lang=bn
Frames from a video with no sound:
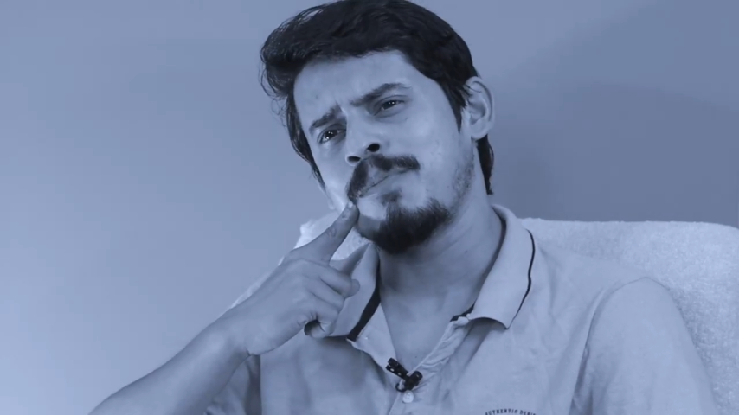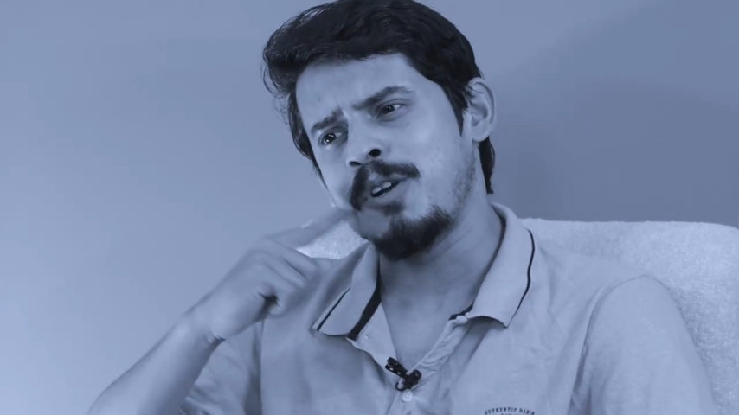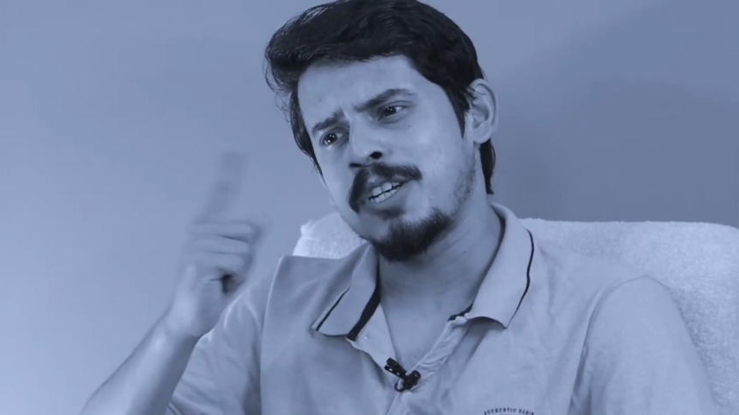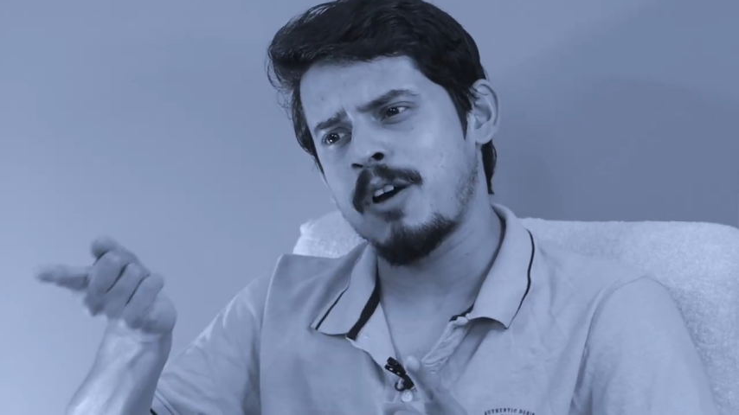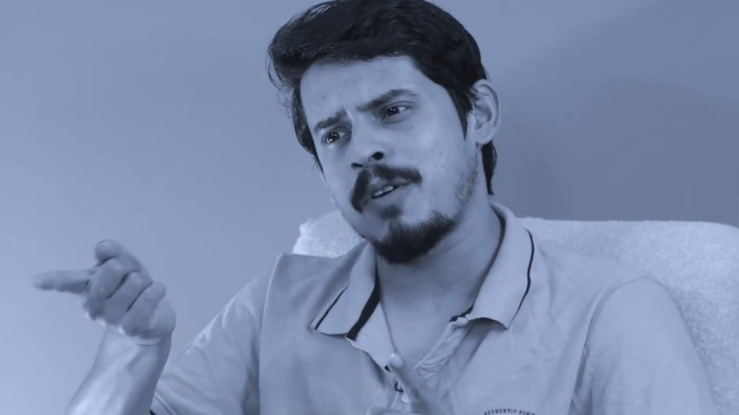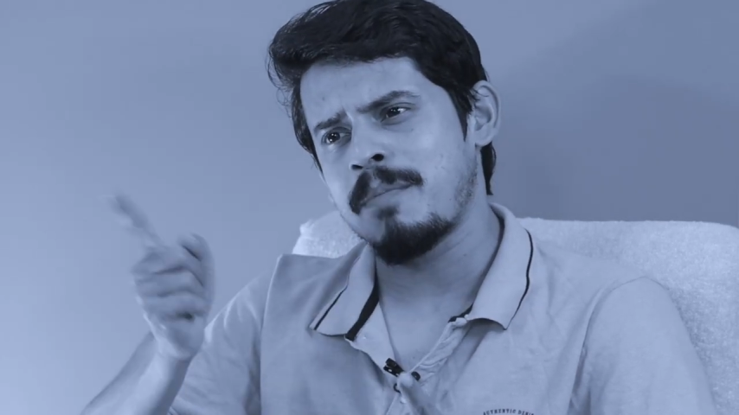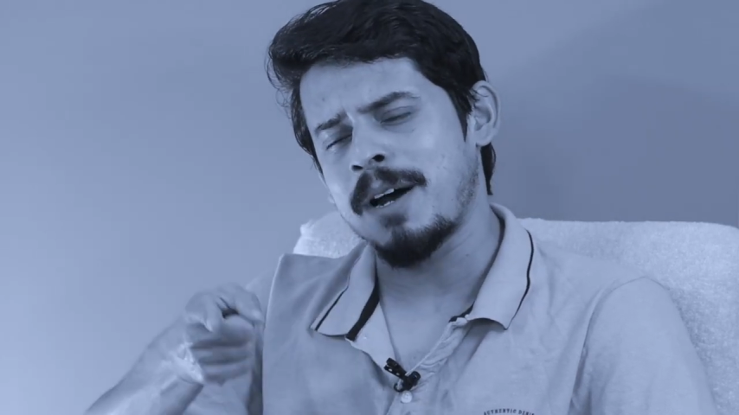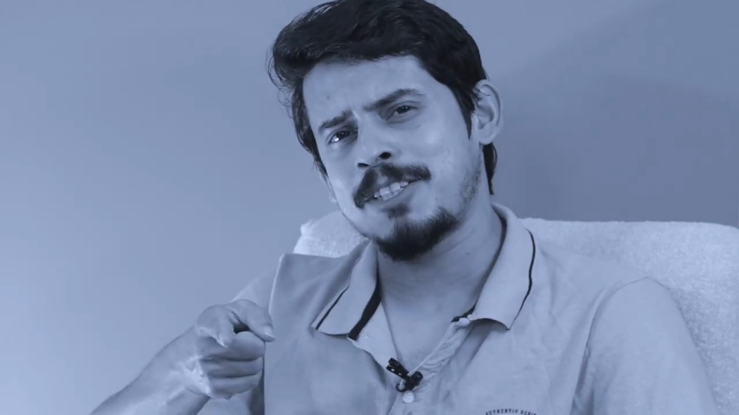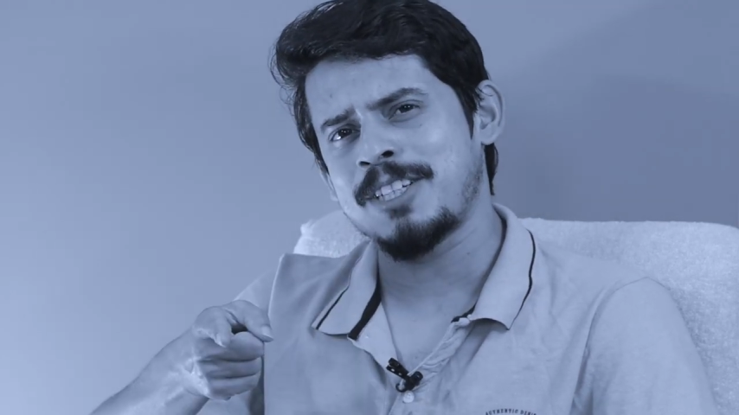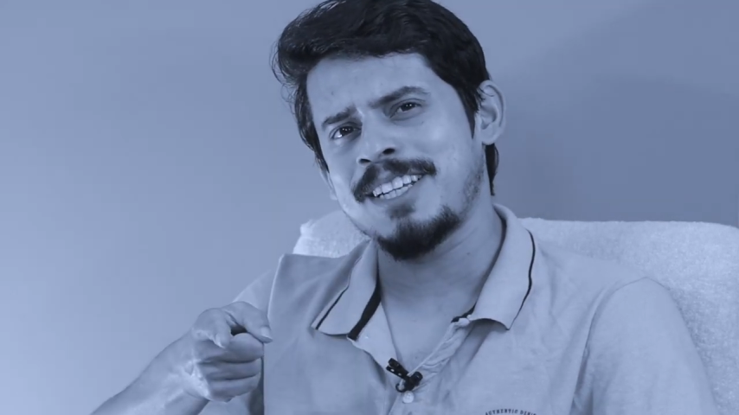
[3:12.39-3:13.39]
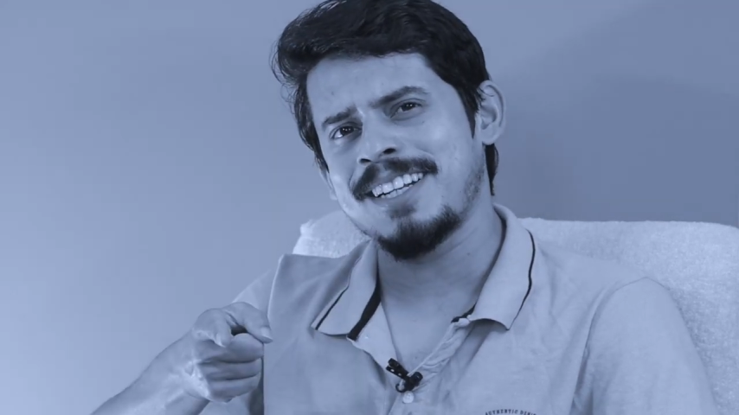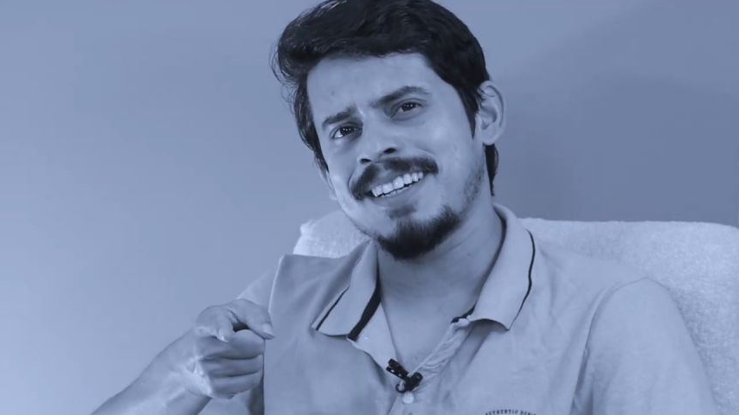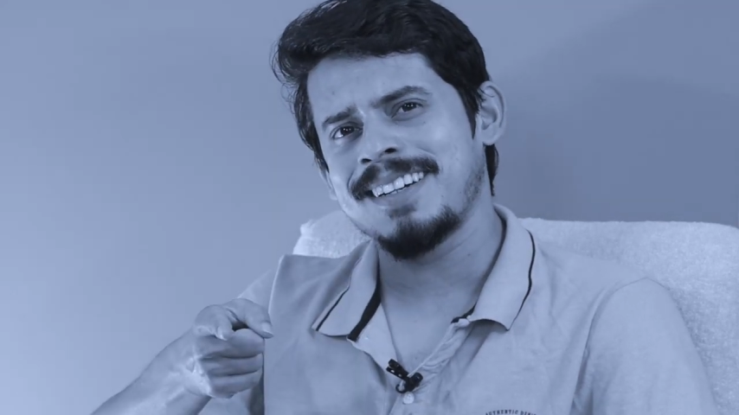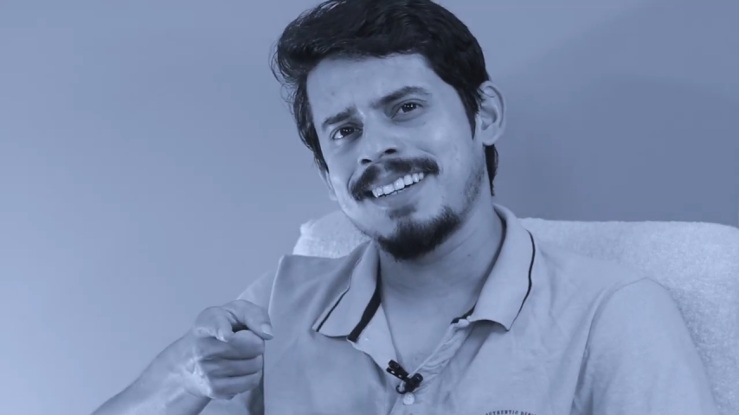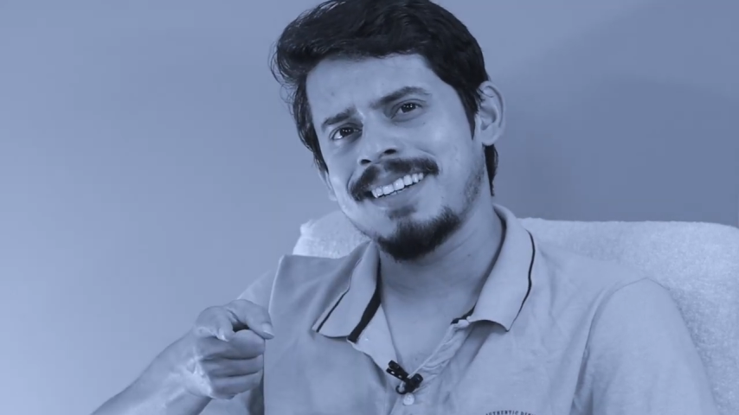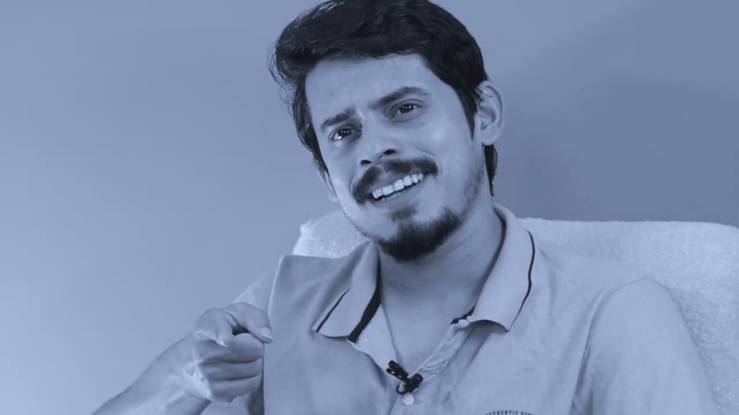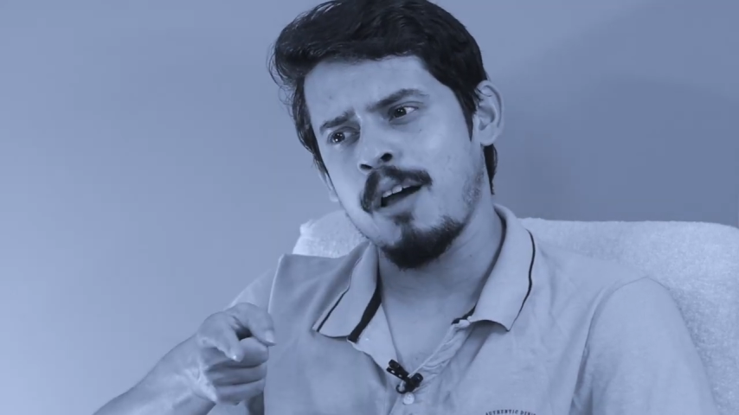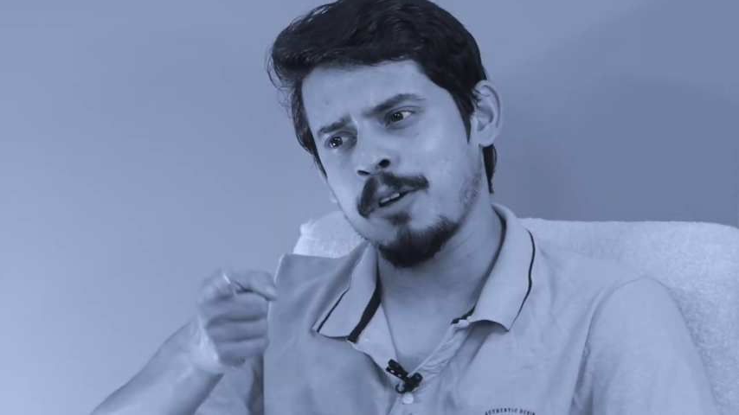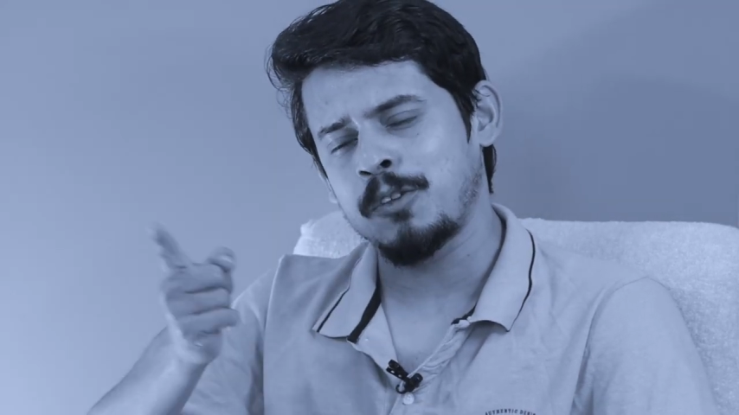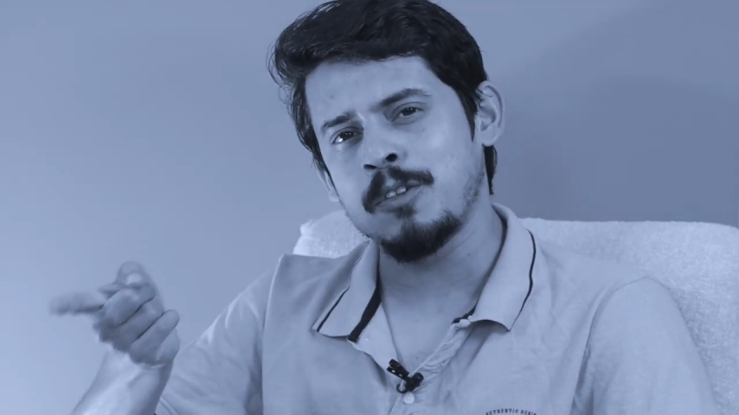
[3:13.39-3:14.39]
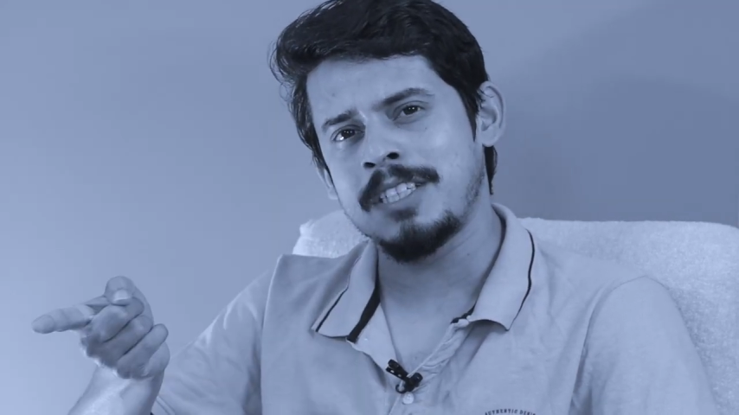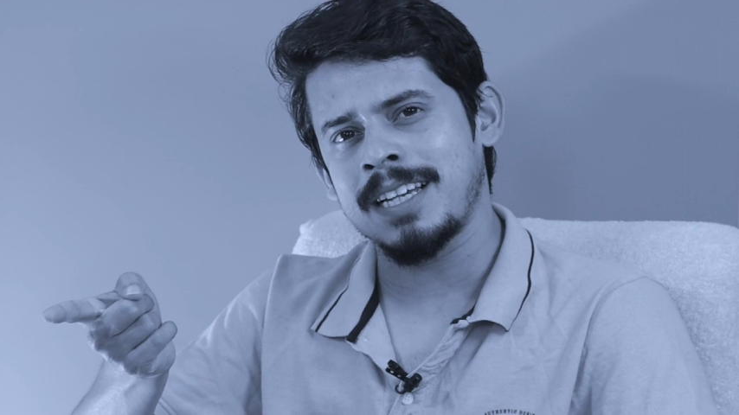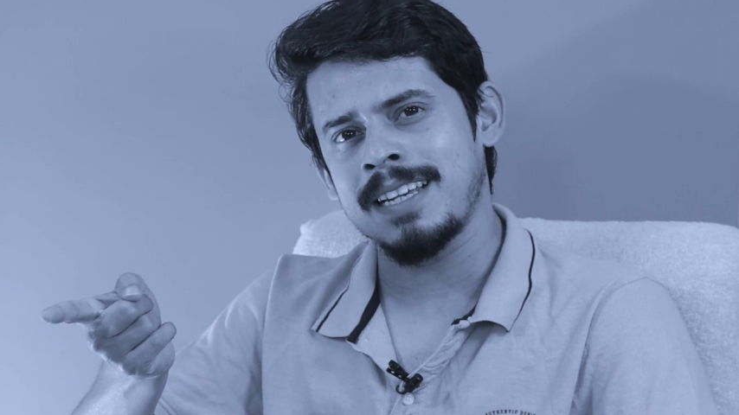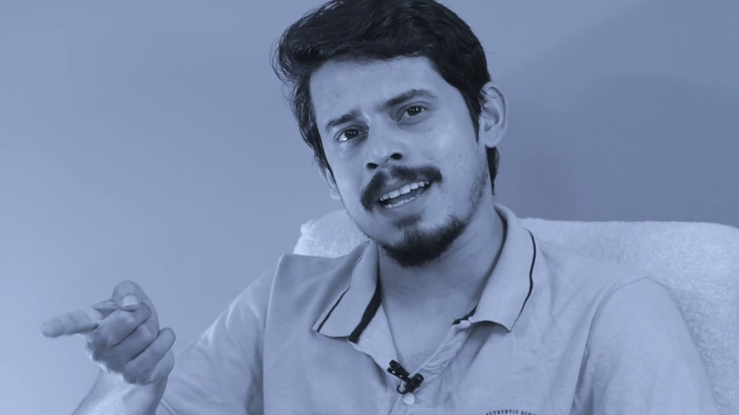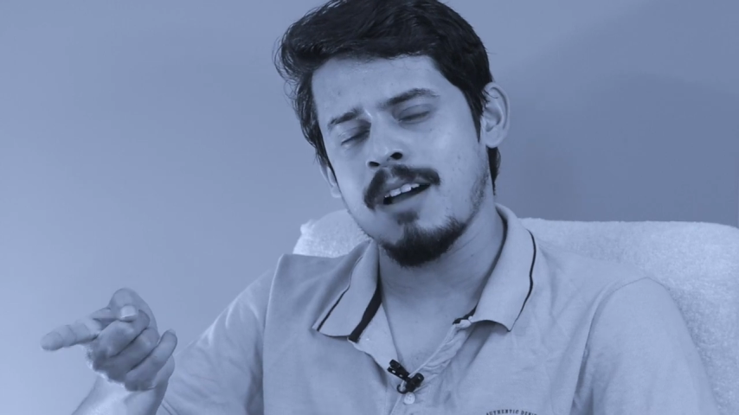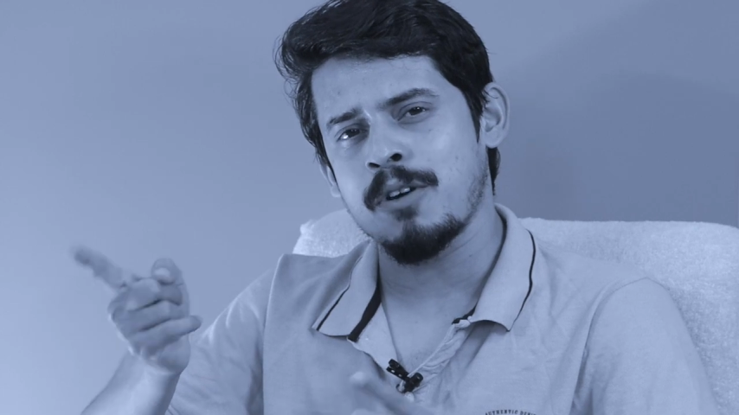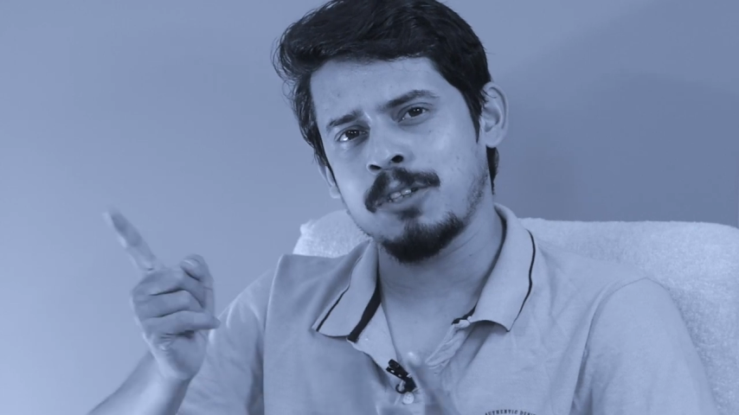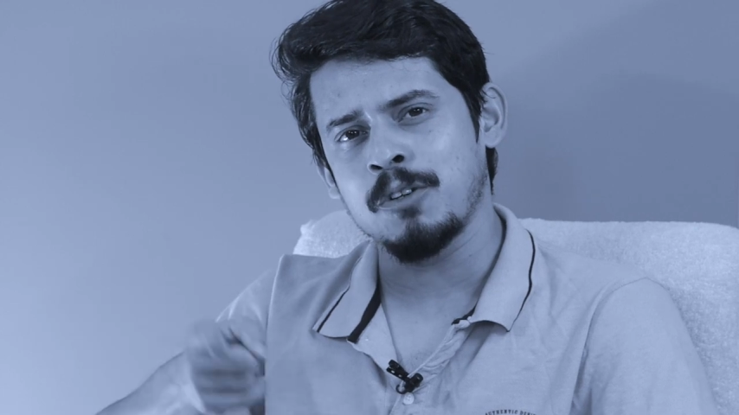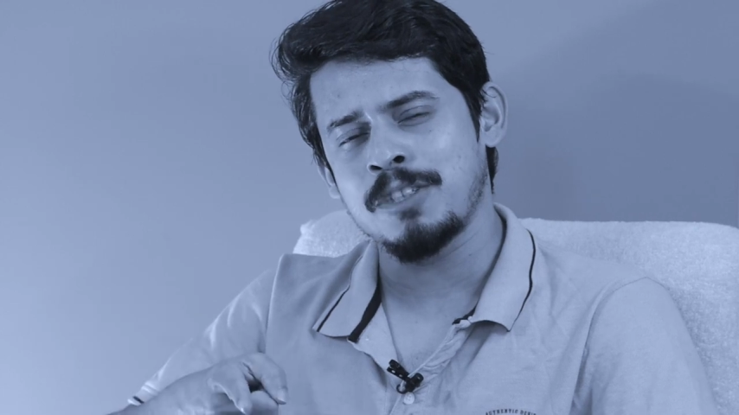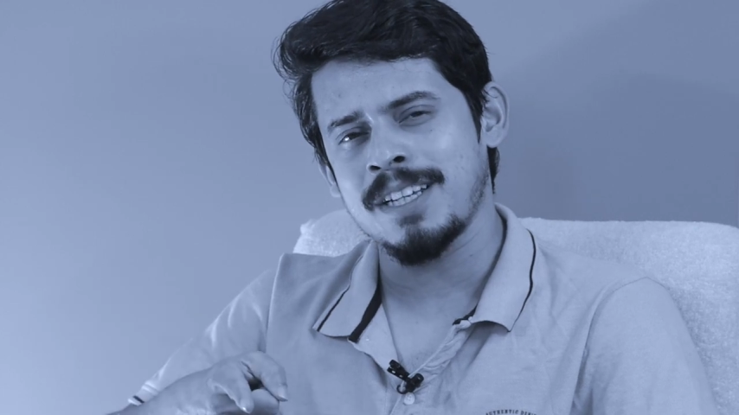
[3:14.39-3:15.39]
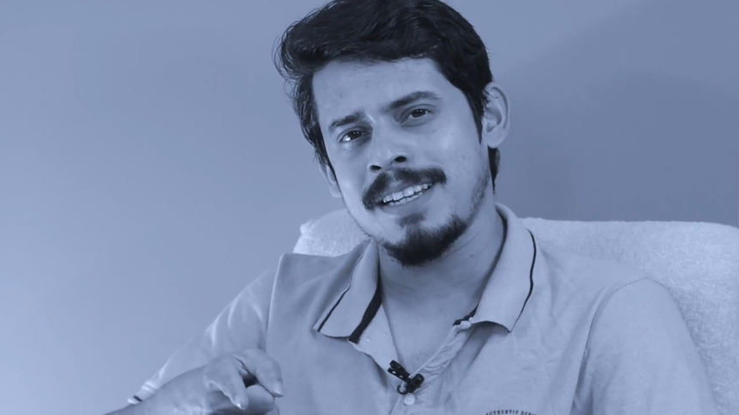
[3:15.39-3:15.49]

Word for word: পুলিশ কাউকে মারছে কিনা কাউকে তুলছে কিনা কাউকে ধরছে